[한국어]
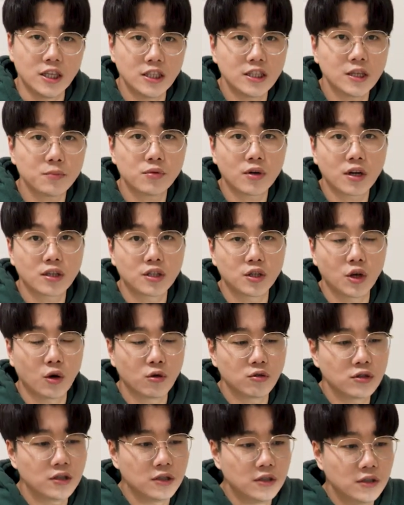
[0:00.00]
이 제품 같은
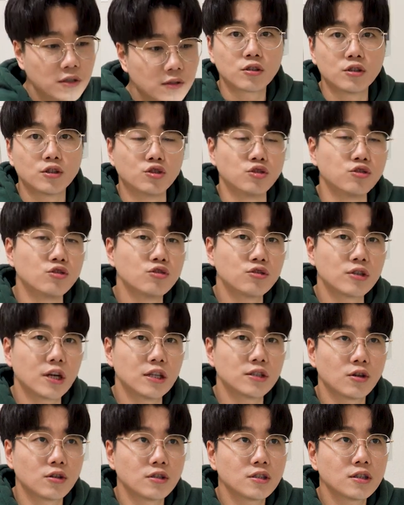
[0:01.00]
경우는 그
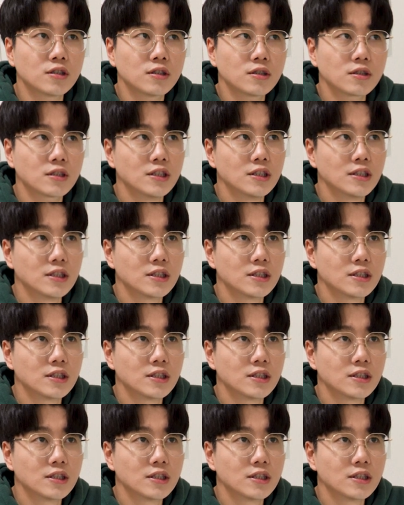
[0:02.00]
중국에서는